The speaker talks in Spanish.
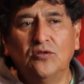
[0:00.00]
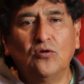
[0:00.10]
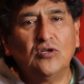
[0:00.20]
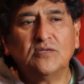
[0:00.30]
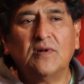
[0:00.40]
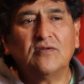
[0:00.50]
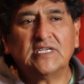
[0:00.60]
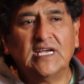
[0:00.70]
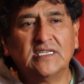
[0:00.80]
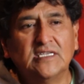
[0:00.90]
No les
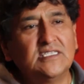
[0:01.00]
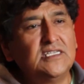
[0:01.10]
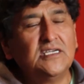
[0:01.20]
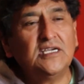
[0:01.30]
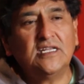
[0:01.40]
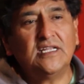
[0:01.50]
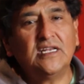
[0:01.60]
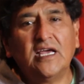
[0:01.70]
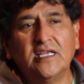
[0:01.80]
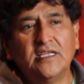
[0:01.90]
vamos a restringir de
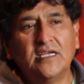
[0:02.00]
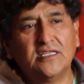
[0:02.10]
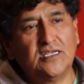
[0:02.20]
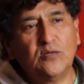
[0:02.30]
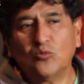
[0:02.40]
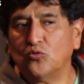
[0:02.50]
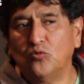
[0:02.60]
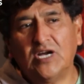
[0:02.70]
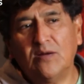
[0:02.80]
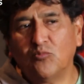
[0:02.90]
nada, tenemos
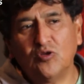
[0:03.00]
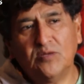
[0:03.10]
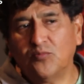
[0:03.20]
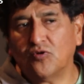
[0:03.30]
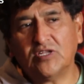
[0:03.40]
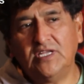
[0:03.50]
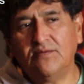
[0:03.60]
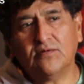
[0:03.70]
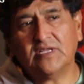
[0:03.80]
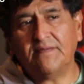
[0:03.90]
un campo
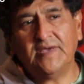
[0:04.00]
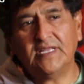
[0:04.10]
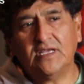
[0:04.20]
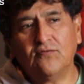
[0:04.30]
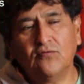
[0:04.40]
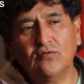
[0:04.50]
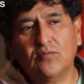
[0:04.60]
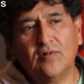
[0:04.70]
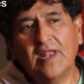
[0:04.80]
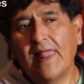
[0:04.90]
deportivo también de
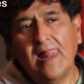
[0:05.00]
fútbol,